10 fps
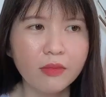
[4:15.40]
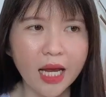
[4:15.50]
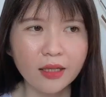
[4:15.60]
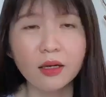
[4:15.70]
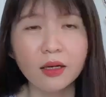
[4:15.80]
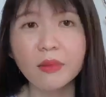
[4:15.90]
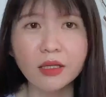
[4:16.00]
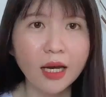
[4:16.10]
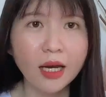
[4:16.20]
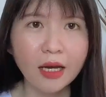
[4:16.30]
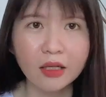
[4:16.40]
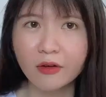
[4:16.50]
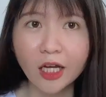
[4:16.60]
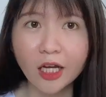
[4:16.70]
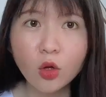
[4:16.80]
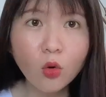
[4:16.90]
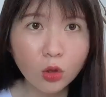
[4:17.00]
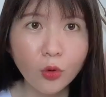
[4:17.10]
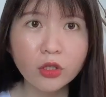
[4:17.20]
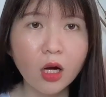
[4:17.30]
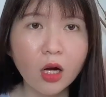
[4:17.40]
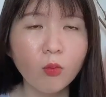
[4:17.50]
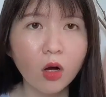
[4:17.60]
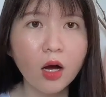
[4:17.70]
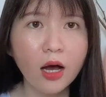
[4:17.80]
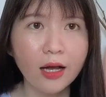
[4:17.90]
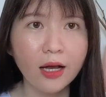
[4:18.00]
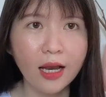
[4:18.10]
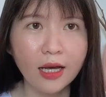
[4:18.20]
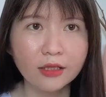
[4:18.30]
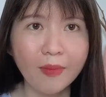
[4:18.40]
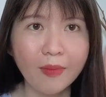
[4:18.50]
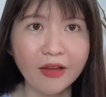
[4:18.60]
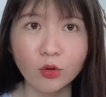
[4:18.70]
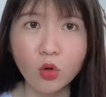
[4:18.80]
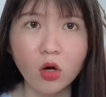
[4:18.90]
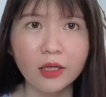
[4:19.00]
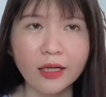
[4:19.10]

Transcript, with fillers: bạn bị như thế này là cái thuốc thôi chứ không có hề là cho bạn phẫu thuật